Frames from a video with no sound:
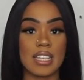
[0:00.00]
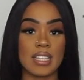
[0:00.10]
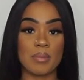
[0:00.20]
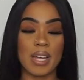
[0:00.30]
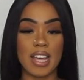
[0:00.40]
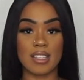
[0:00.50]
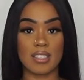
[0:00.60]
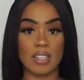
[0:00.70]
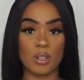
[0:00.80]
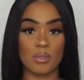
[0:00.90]
hier ist mein
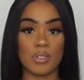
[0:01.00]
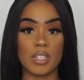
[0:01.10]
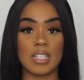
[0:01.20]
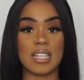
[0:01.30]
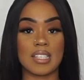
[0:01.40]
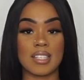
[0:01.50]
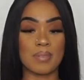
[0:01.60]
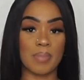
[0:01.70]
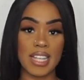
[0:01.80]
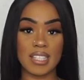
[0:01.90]
erstes Outfit. Das ist
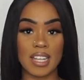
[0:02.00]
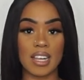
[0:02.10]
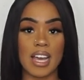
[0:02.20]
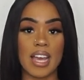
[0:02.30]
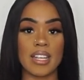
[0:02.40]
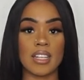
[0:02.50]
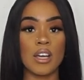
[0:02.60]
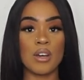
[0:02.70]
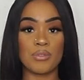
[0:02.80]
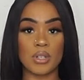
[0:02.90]
ein Basic-Kleid
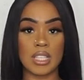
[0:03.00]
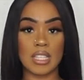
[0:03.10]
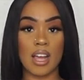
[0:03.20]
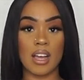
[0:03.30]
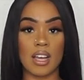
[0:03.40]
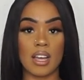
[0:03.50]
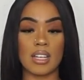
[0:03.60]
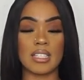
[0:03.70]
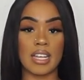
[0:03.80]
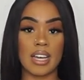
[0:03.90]
von
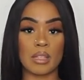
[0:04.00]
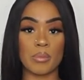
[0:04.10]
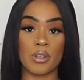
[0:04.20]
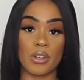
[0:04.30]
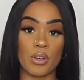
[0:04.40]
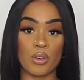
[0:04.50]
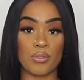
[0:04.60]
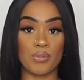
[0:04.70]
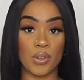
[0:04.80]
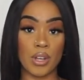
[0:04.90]
Zara. Der hat mir 9,95
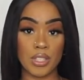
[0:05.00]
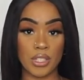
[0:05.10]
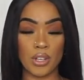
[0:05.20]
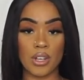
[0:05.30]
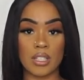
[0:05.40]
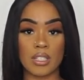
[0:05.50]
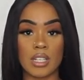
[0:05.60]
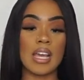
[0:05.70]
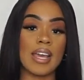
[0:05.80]
Euro gekostet.